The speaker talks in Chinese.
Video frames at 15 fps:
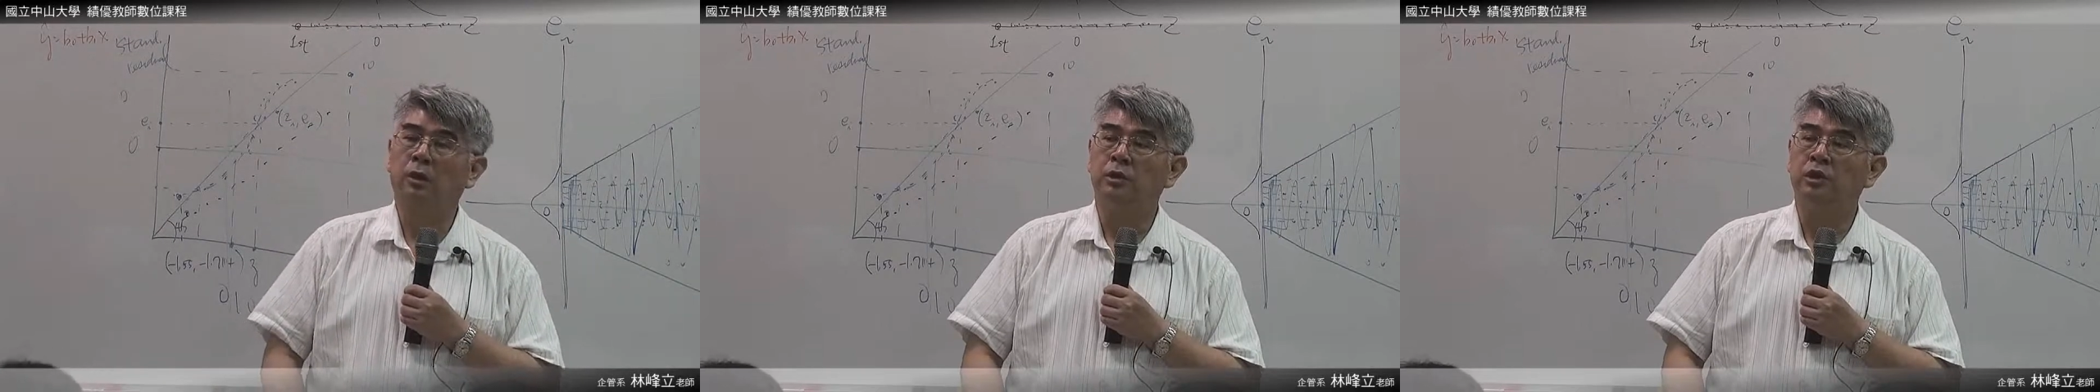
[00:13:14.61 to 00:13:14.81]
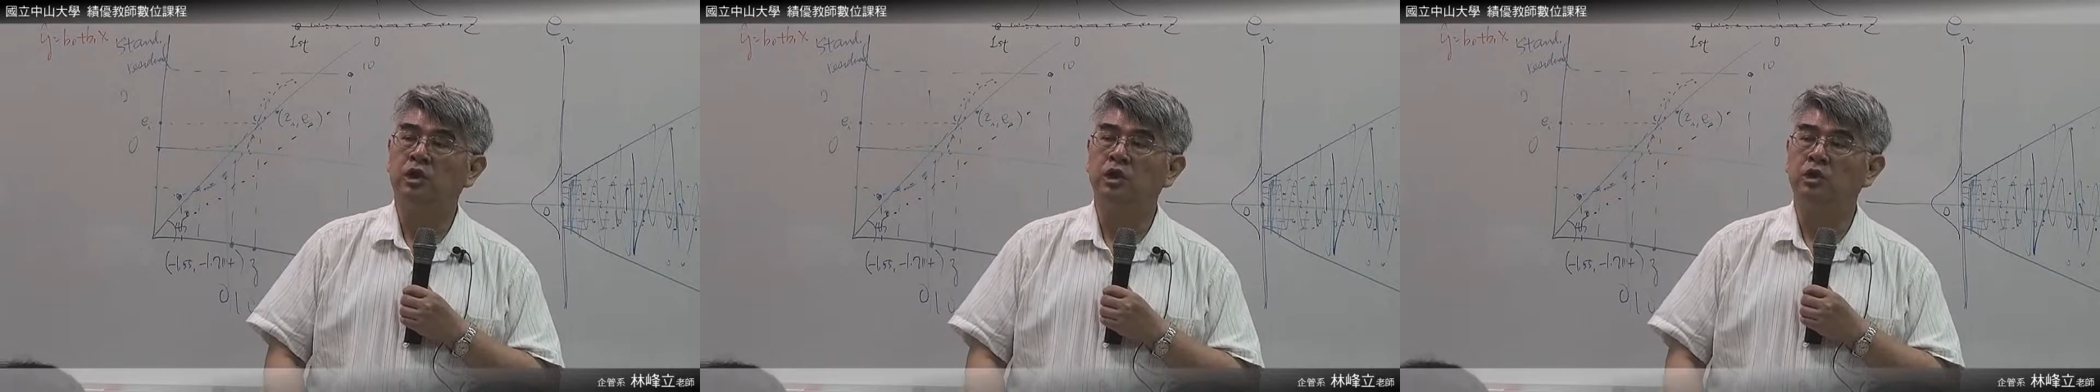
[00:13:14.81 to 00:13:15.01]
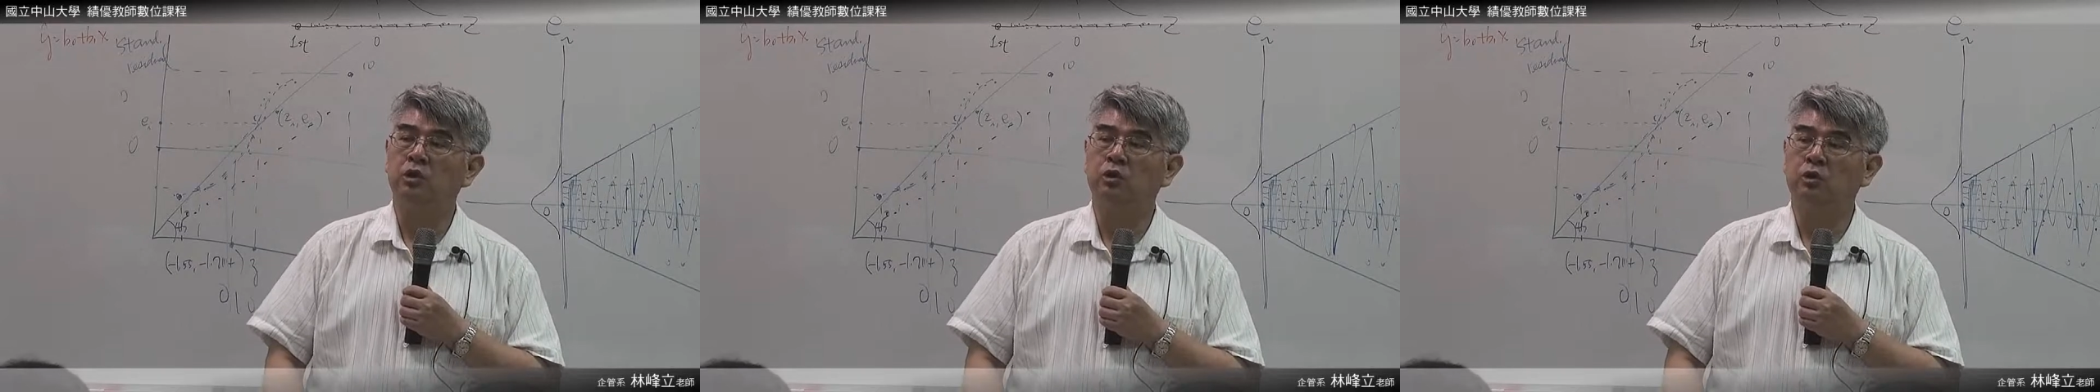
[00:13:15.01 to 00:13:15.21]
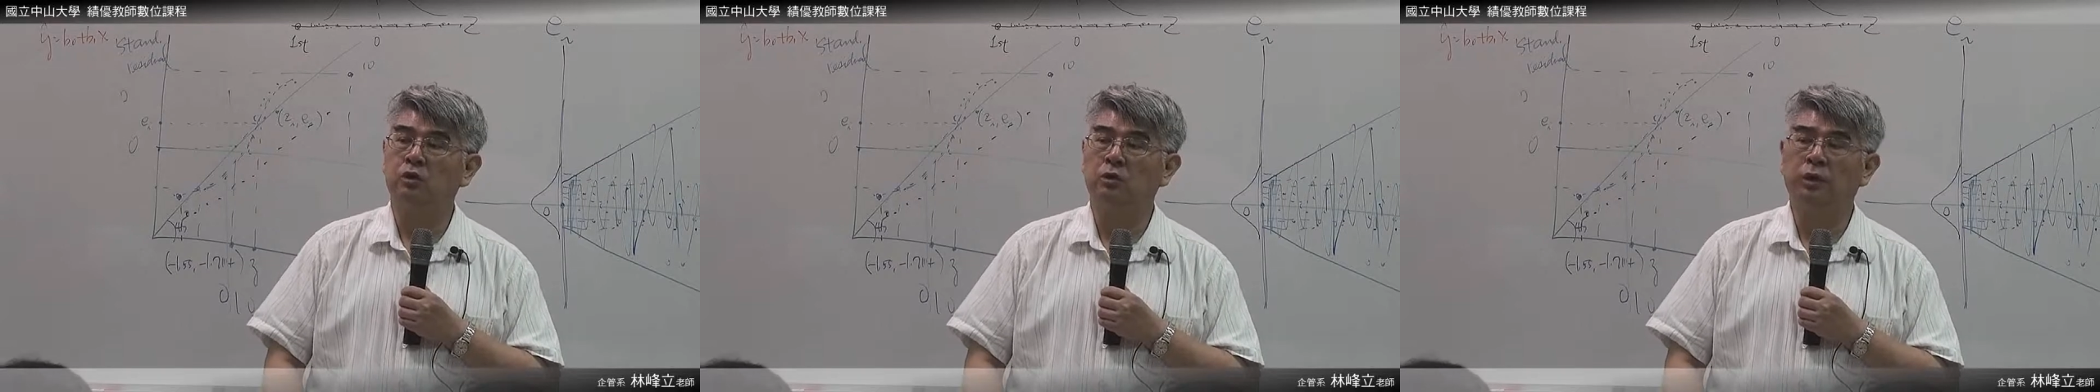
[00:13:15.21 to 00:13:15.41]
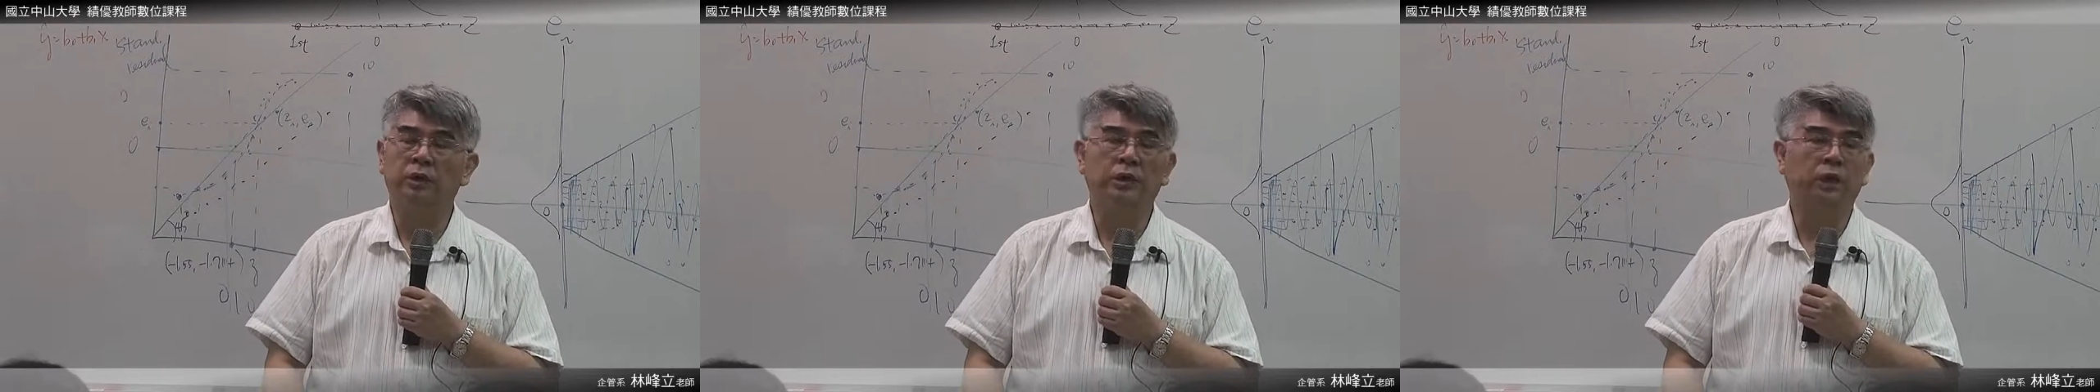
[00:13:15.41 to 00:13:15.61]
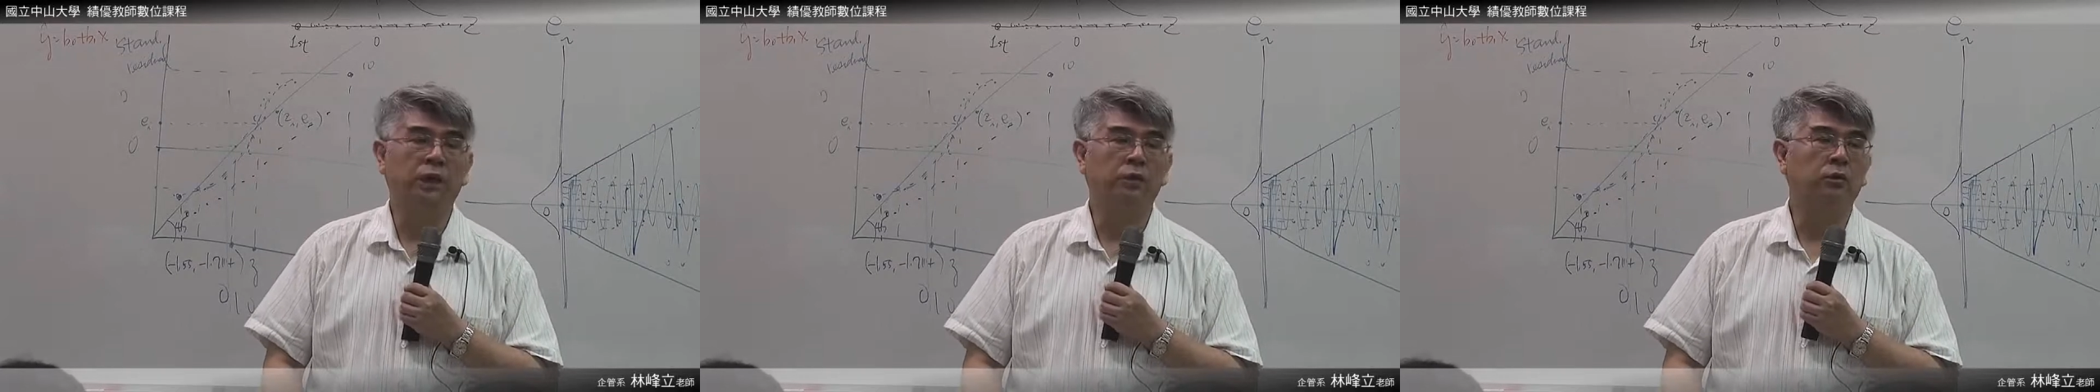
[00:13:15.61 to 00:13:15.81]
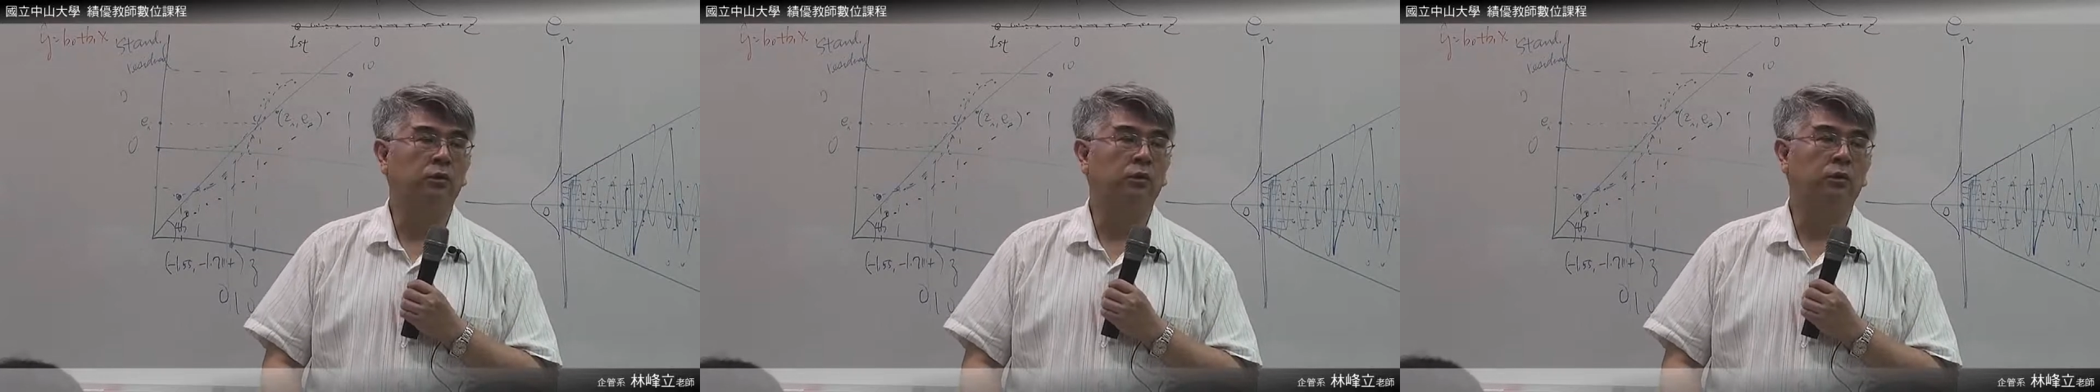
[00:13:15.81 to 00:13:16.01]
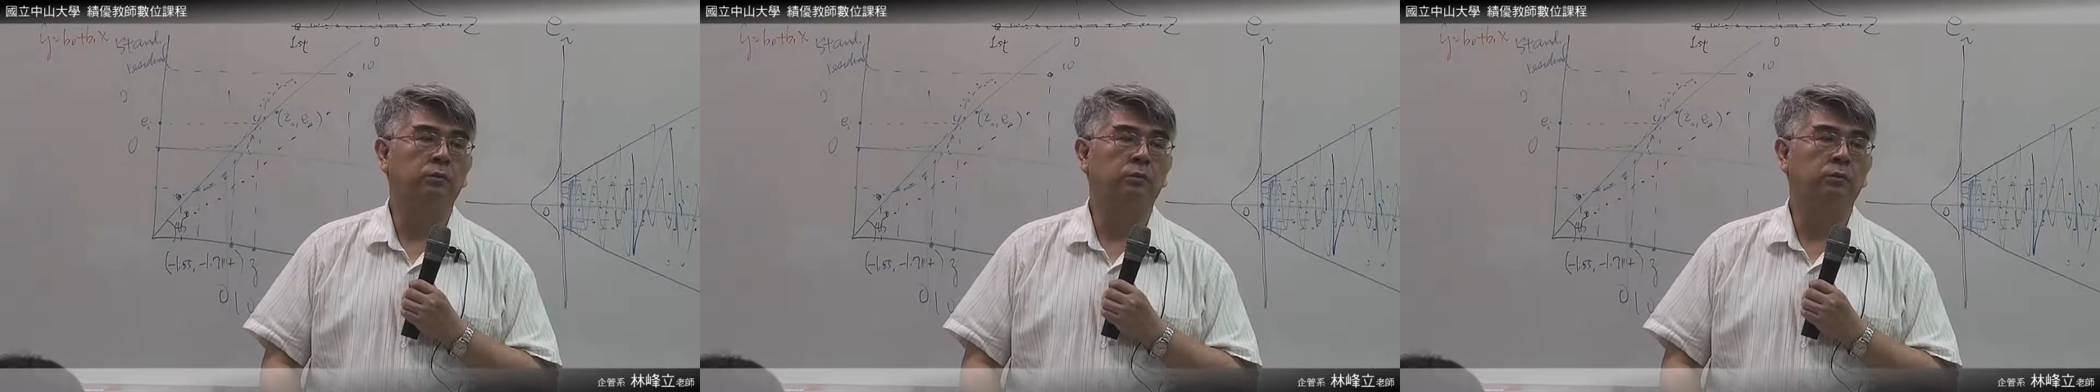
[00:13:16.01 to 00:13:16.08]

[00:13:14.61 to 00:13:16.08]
七十五，跟大家